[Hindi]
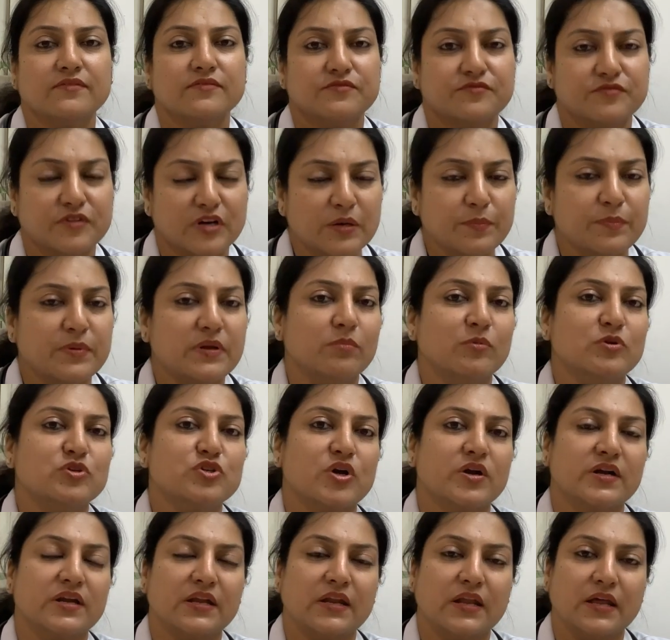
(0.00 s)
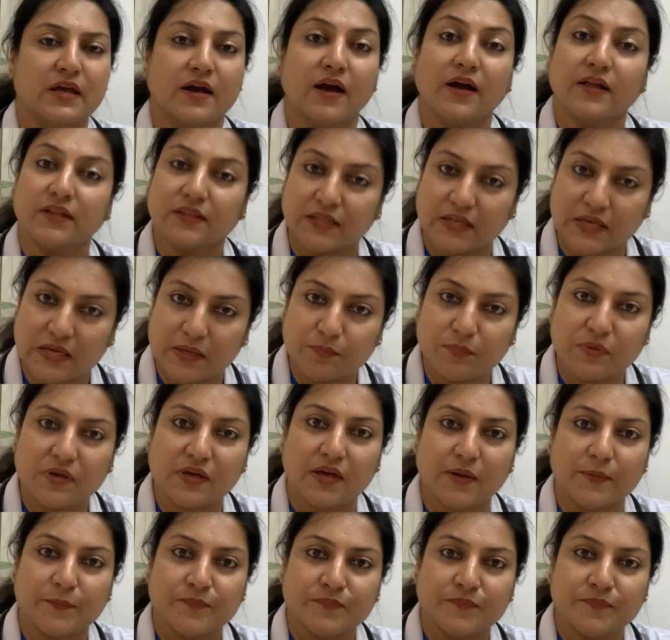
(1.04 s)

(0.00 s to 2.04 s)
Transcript: वर्ल्ड प्रीमेचोरिटी डे का थीम भी है